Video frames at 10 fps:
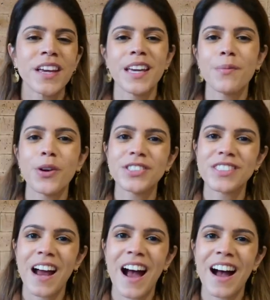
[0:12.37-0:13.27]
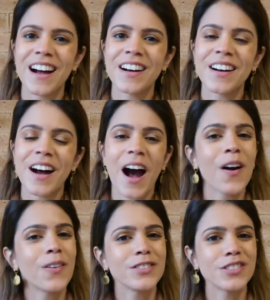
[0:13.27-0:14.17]
e mostrar
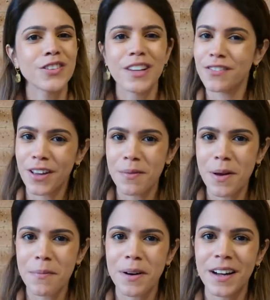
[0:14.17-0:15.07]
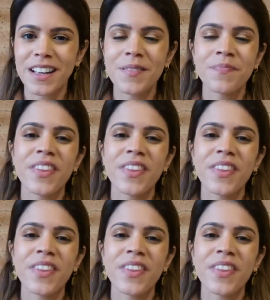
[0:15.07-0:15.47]
aonde eu levei minha mãe.